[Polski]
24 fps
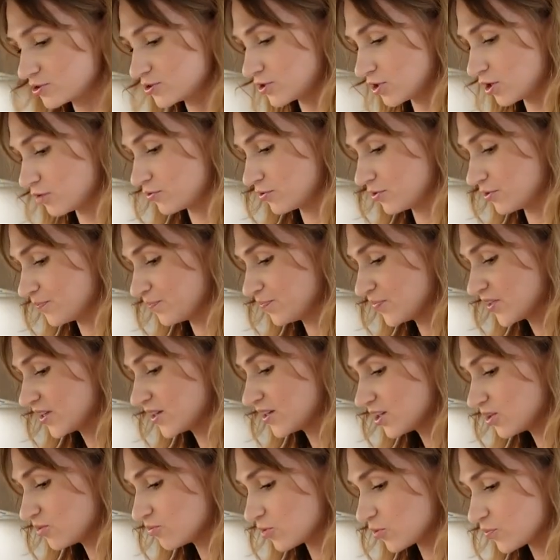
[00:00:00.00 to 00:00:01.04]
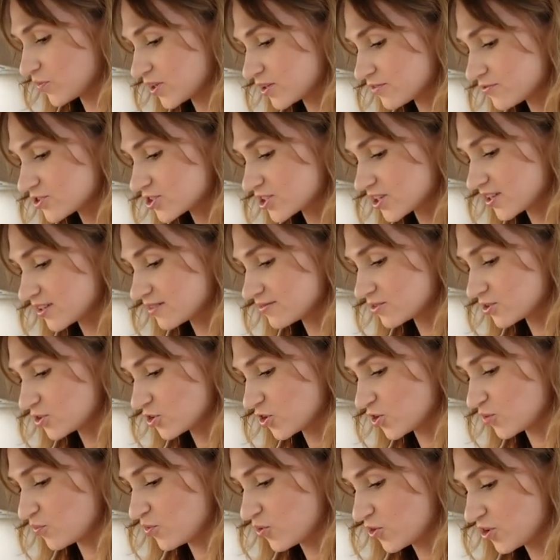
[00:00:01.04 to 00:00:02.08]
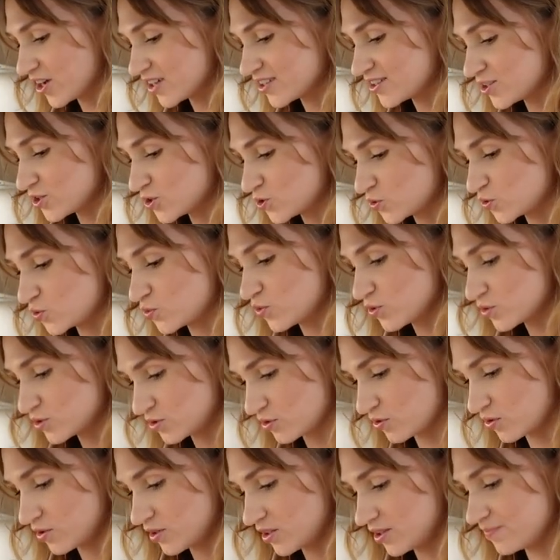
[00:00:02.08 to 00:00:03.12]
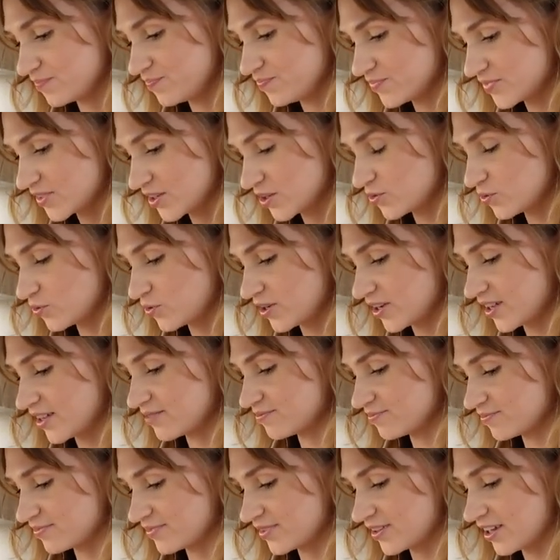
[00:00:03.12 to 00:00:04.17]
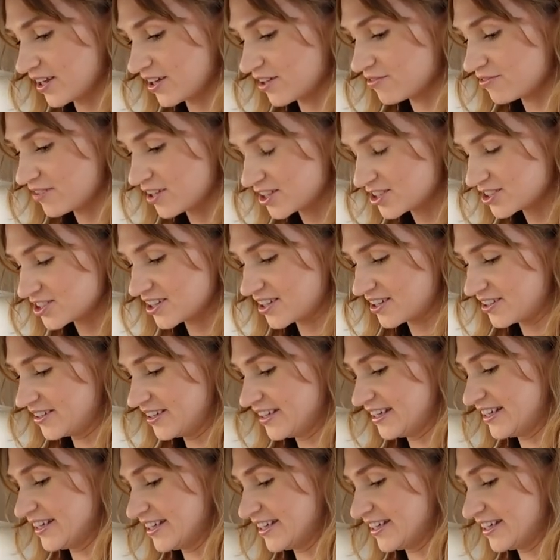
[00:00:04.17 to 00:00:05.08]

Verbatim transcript: zdrowiu. Po pierwsze, to bogate źródło soli, które, jak wiecie,